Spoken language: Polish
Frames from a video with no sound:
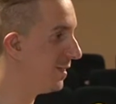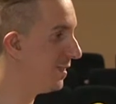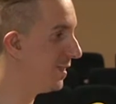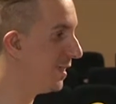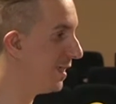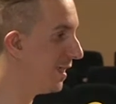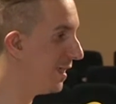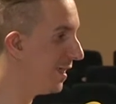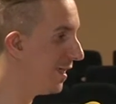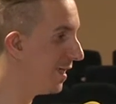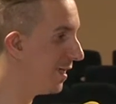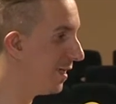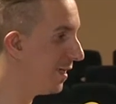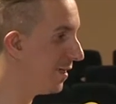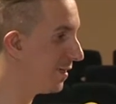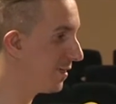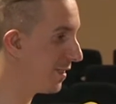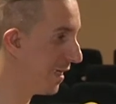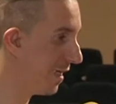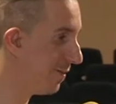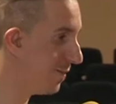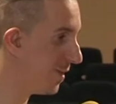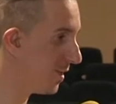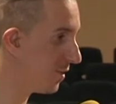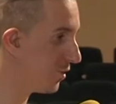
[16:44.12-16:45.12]
na
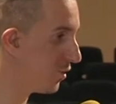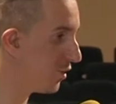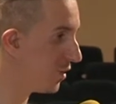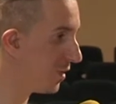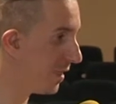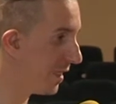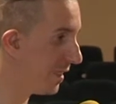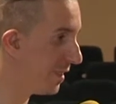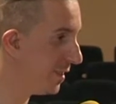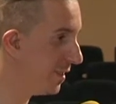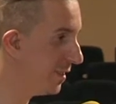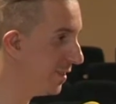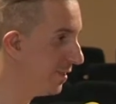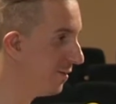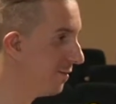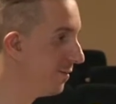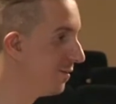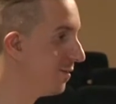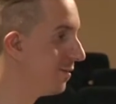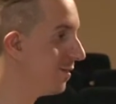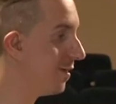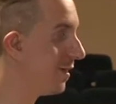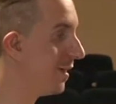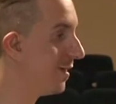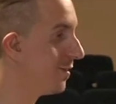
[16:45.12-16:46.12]
dramat czytany
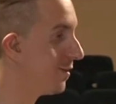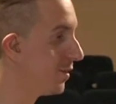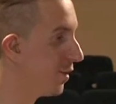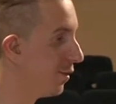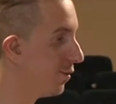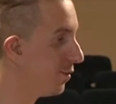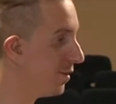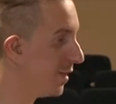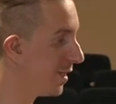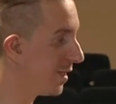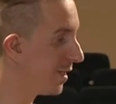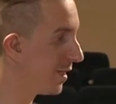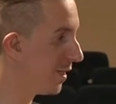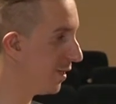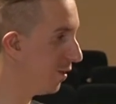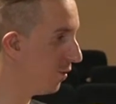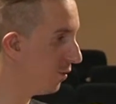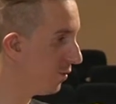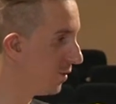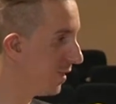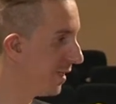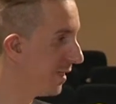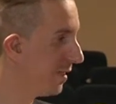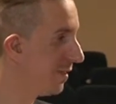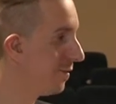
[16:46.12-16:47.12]
Antygona
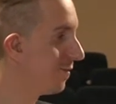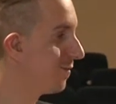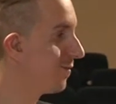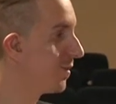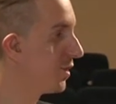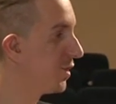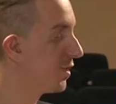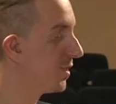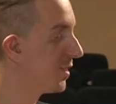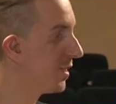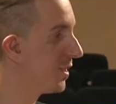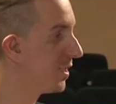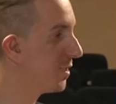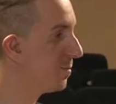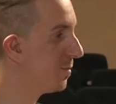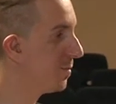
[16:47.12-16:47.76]
Krona w reżyserii